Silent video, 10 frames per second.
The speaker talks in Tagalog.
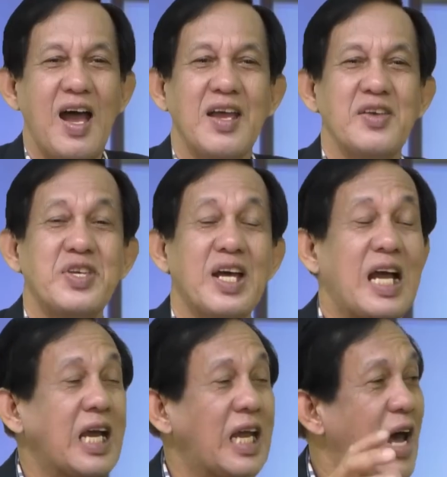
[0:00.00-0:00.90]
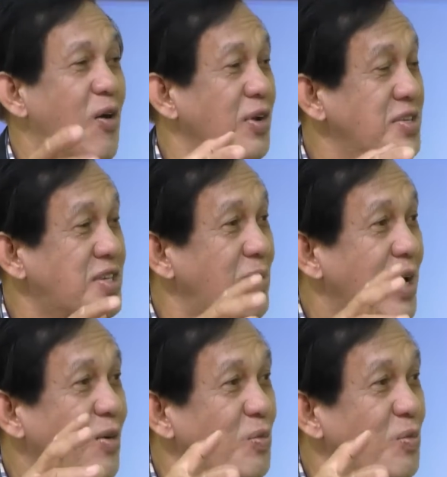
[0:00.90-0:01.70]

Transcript: ang isa ka clown, isa black